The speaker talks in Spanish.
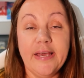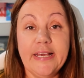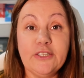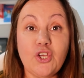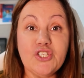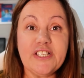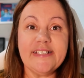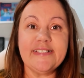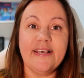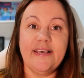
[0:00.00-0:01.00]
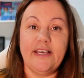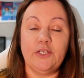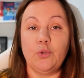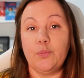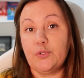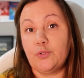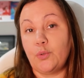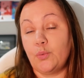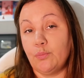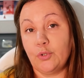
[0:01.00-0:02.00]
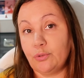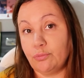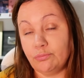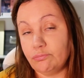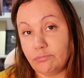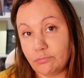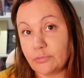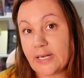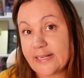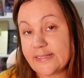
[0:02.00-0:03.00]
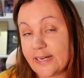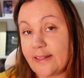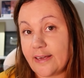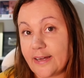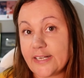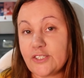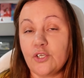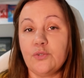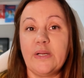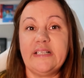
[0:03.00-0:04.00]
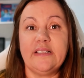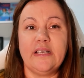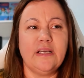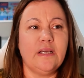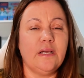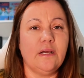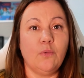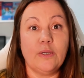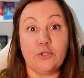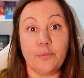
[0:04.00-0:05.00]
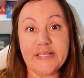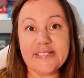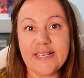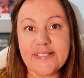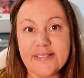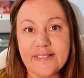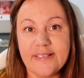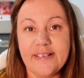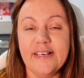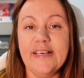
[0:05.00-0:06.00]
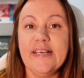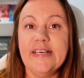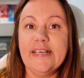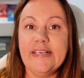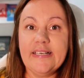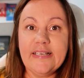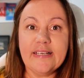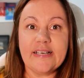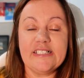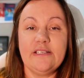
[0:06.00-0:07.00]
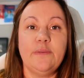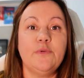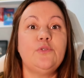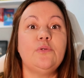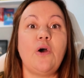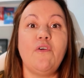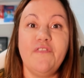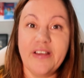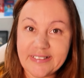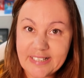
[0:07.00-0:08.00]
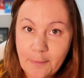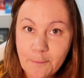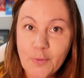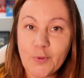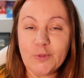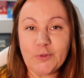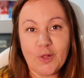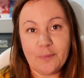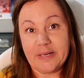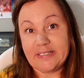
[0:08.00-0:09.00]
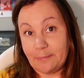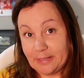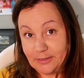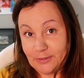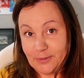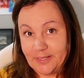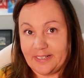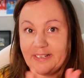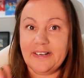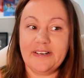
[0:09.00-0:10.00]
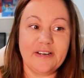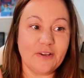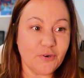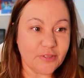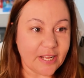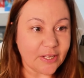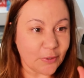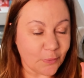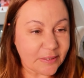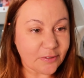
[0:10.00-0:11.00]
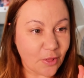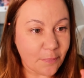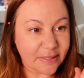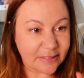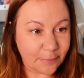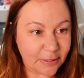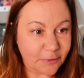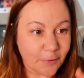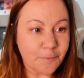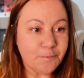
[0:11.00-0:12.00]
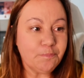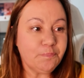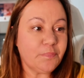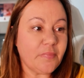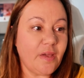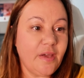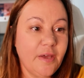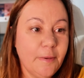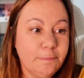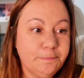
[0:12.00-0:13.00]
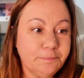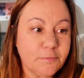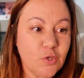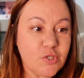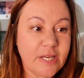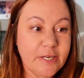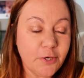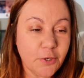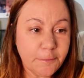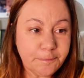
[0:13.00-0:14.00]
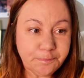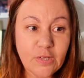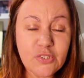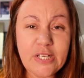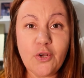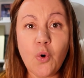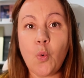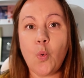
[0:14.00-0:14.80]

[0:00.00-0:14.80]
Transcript: Entonces eh, tuvimos una serie de ingresos durante cuatro meses ¿eh? y recibimos una oferta por nuestro departamento. ¿eh? Recordar que nuestro departamento em, no salió nos salió